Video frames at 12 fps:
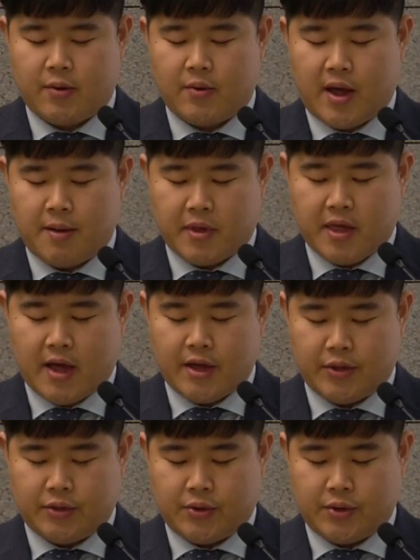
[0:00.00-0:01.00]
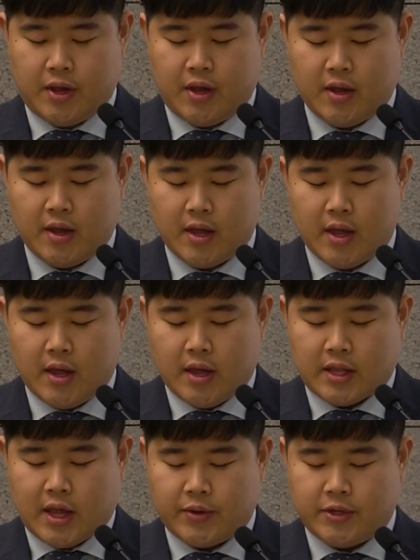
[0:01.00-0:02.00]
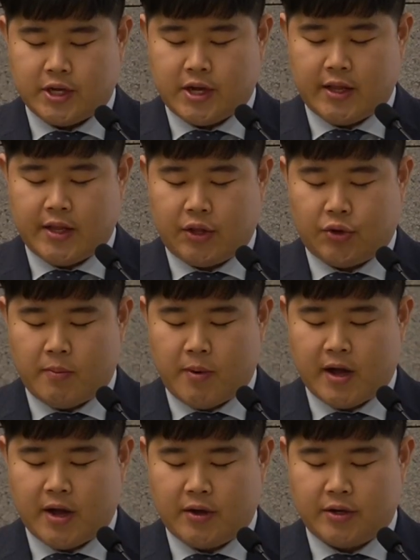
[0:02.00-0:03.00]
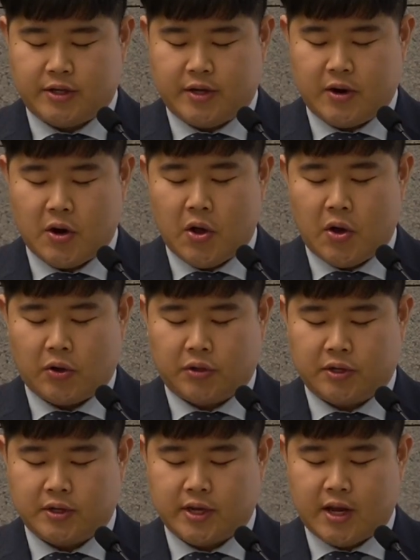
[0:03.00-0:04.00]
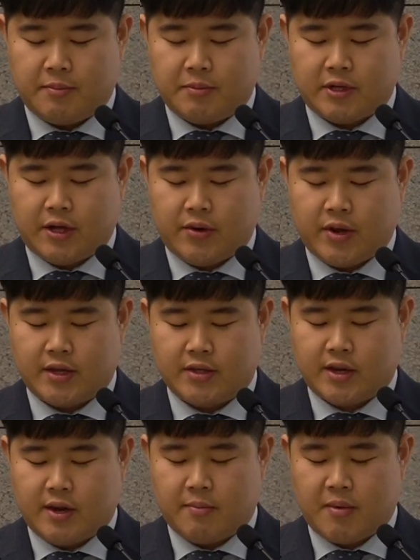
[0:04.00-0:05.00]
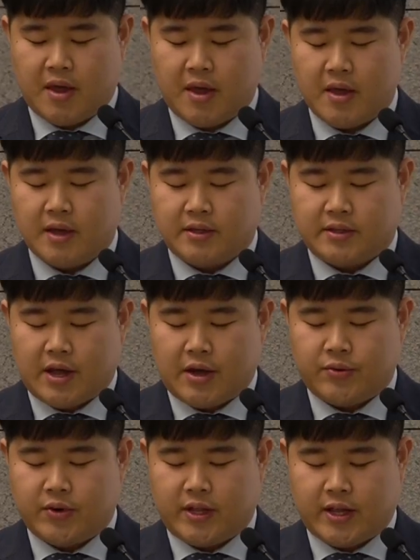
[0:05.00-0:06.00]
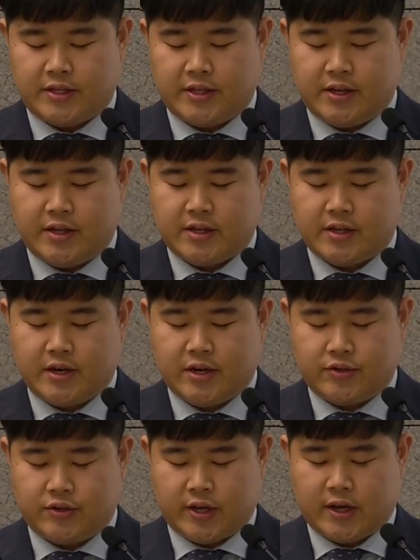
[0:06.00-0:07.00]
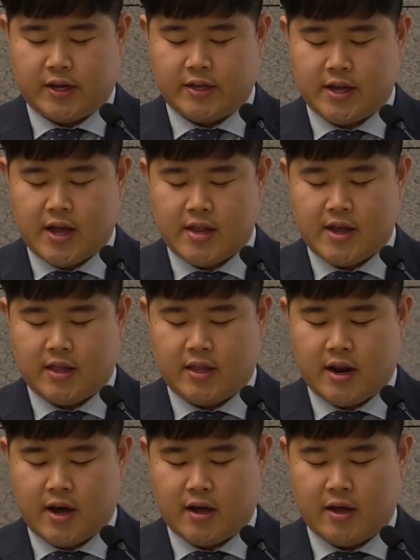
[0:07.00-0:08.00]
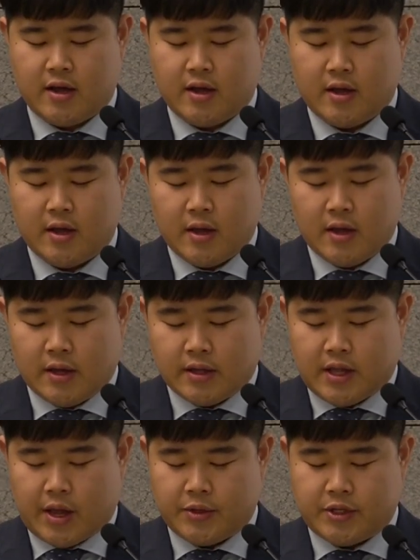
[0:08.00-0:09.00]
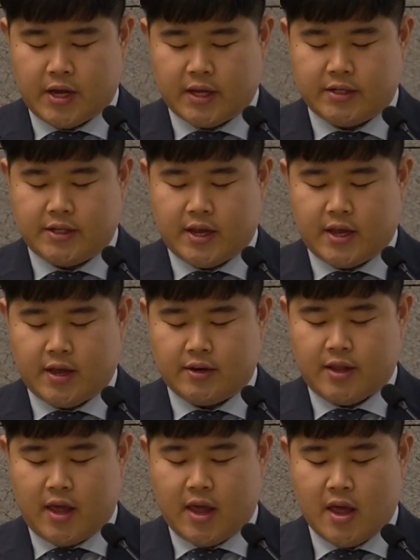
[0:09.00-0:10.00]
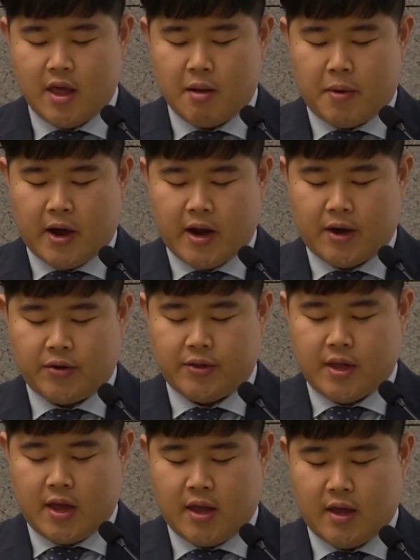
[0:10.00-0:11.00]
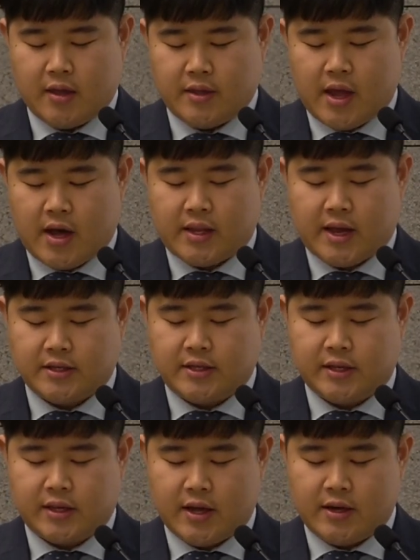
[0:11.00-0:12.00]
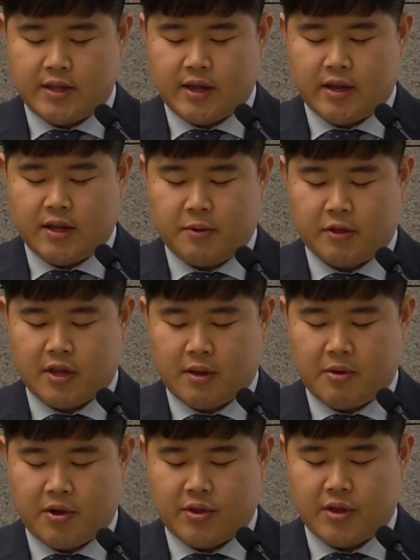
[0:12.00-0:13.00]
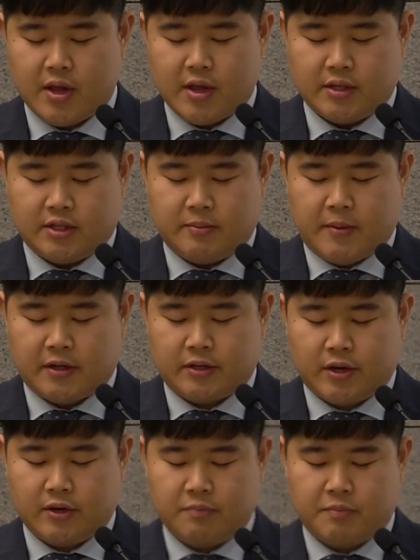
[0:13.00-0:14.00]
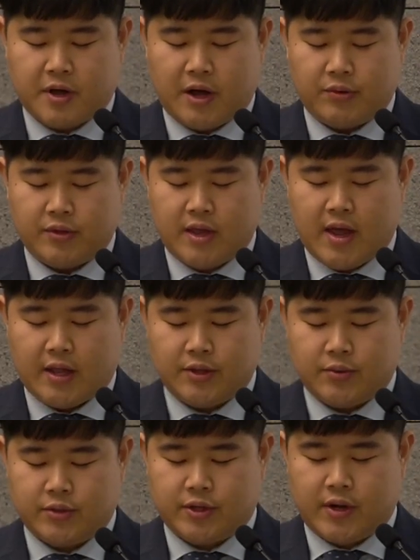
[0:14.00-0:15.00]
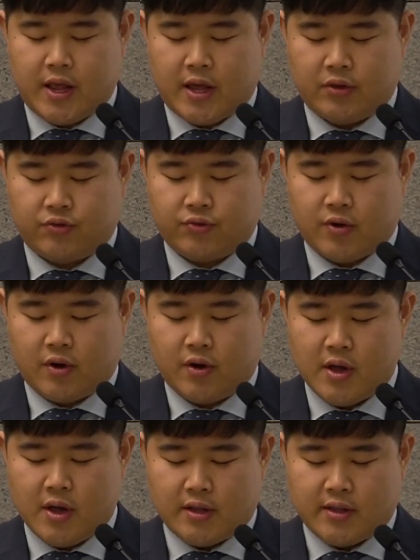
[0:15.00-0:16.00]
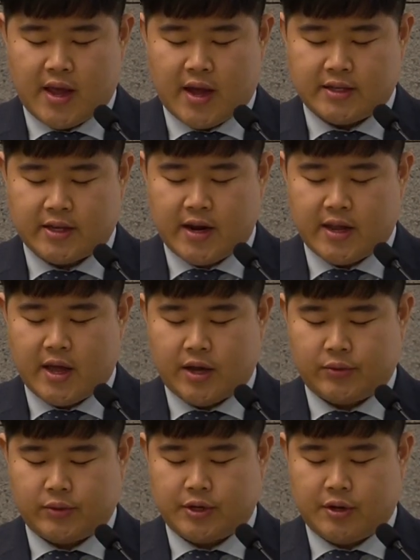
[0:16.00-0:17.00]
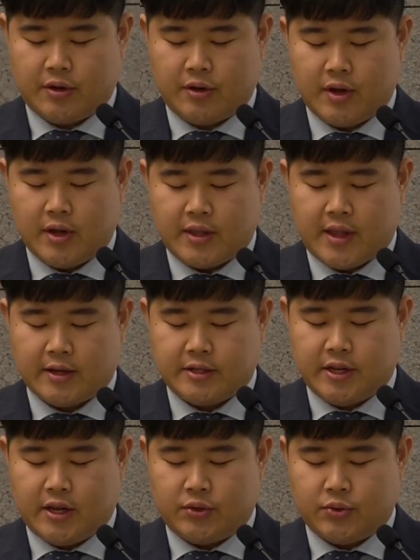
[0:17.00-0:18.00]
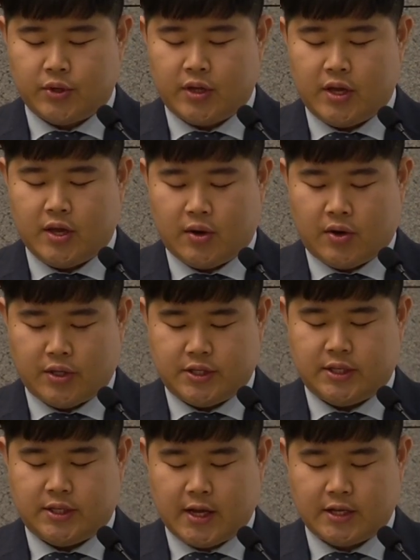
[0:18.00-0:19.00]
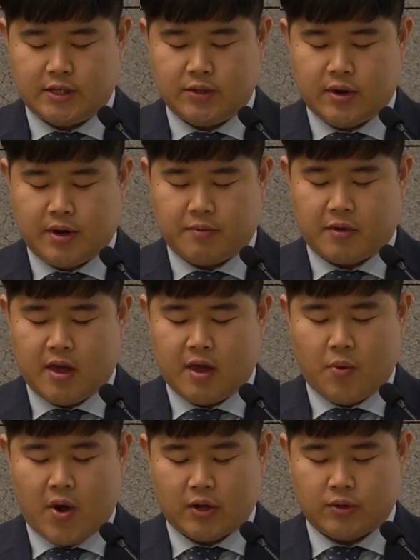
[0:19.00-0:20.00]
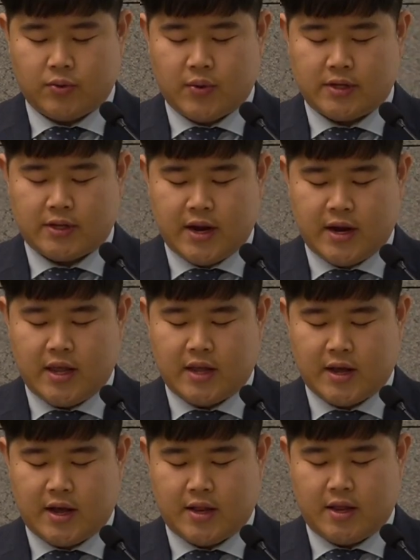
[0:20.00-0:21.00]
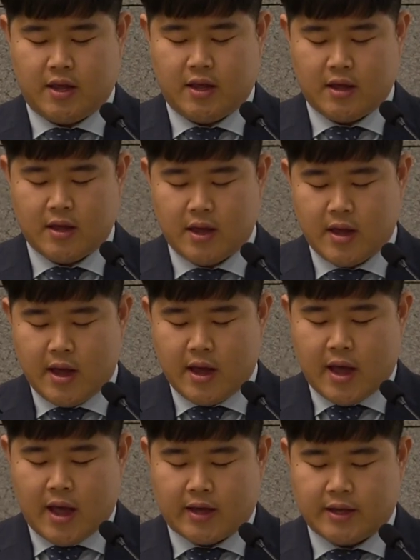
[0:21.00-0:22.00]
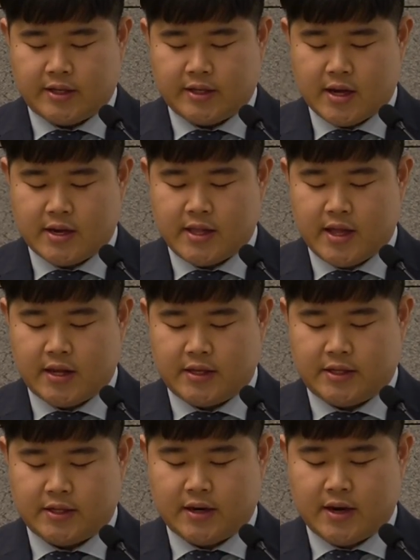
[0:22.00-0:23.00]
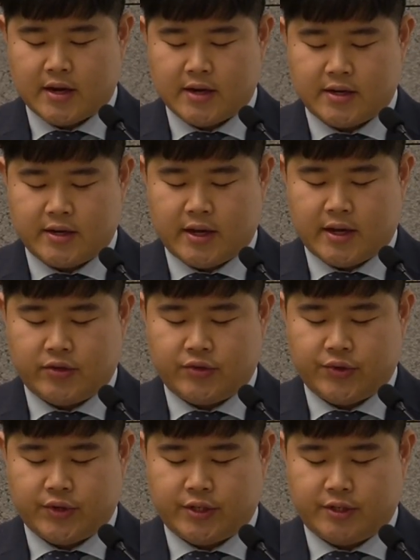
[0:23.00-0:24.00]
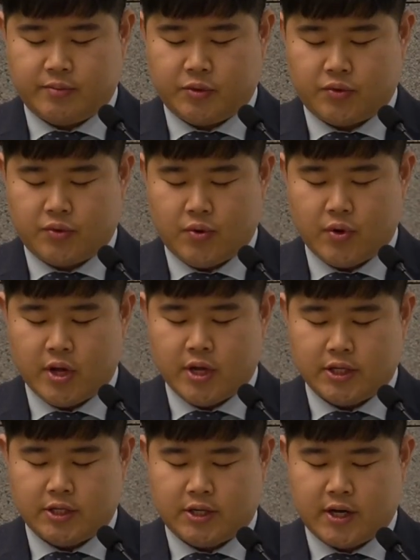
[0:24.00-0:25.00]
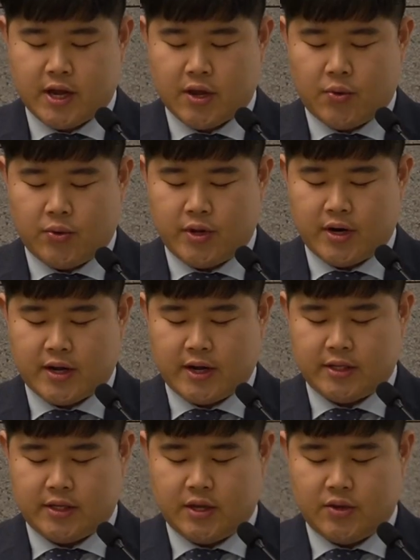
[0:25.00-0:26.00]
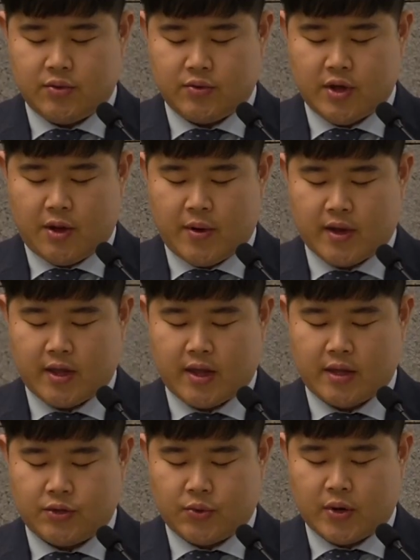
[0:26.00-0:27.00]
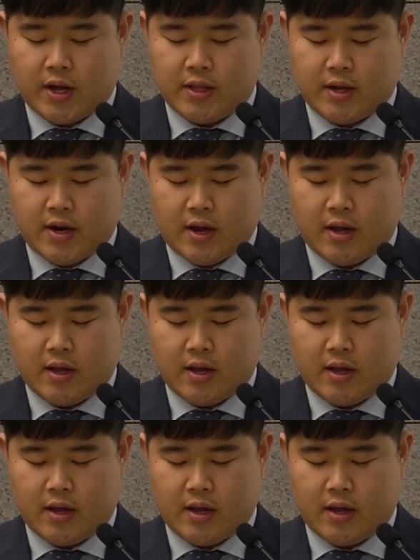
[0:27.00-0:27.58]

함께 하였더니 다윗이 가드에 도망한 것을 어떤 사람이 사울에게 전함에 사울이 다시는 그를 수색하지 아니하니라 다윗이 아기스에게 이르되 바라건대 내가 당신께 은혜를 입었다면 지방 성읍 가운데 한 곳을 내게 주어 내가 살게 하소서 당신의 종이 어찌 당신과 함께 왕도에 살리이까 하니 아기스가 그날의 시글락을 그에게 주었으므로 시글락이 오늘까지 유다 왕에게 속하니라